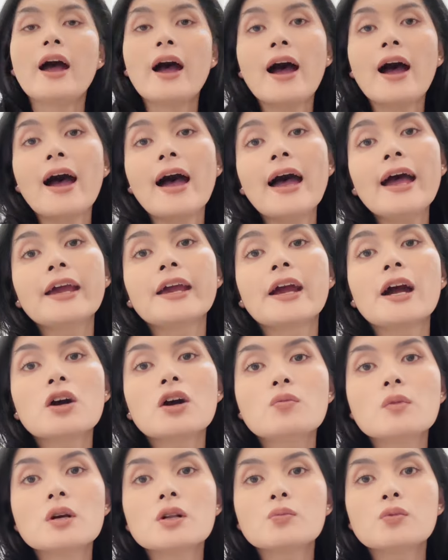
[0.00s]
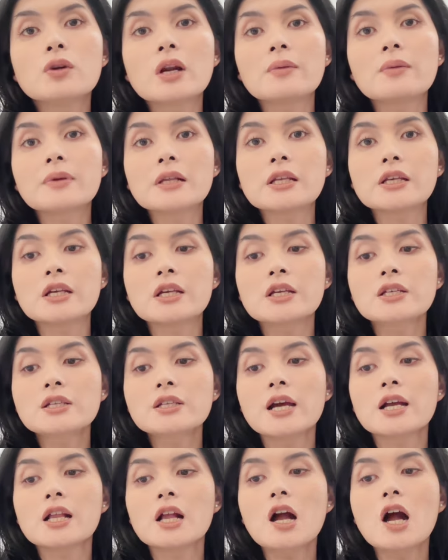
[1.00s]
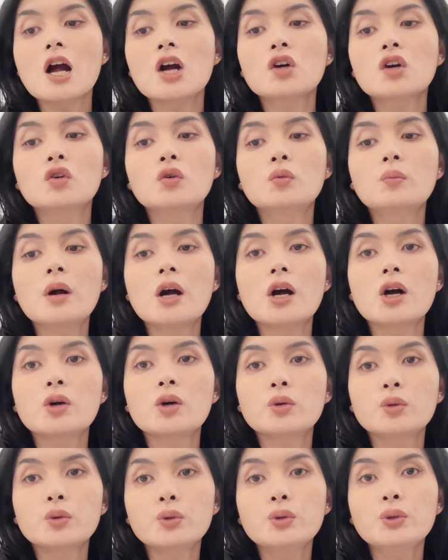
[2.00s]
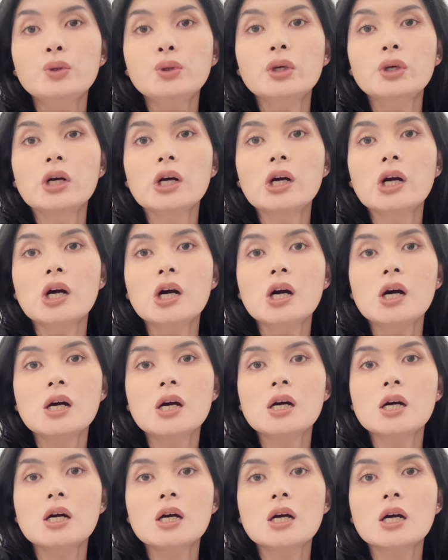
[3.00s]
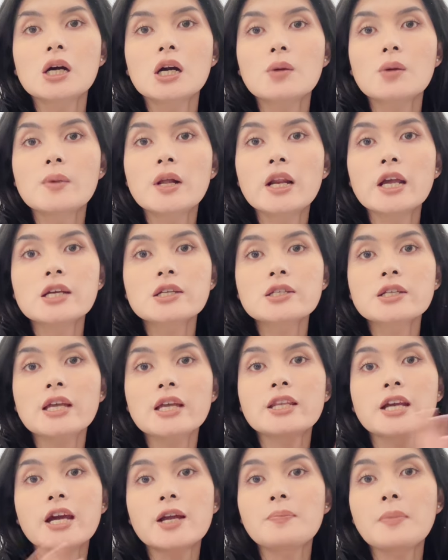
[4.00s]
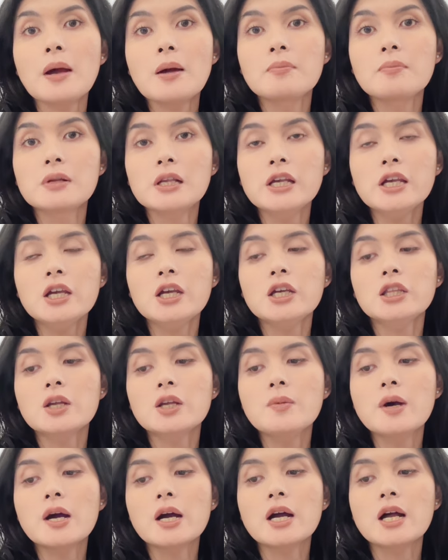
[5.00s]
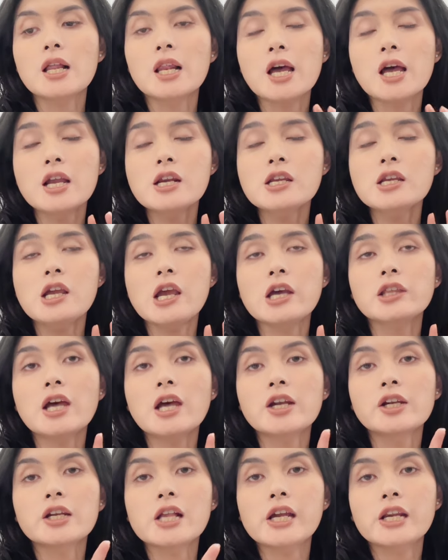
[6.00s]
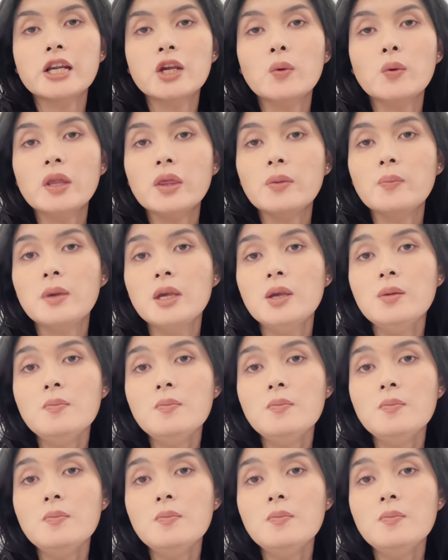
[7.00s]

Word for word: Hai, aku baru pulang pergi. Sekarang aku mau uh, kembali ke settingan pabrik. Kita bakalan get unready with me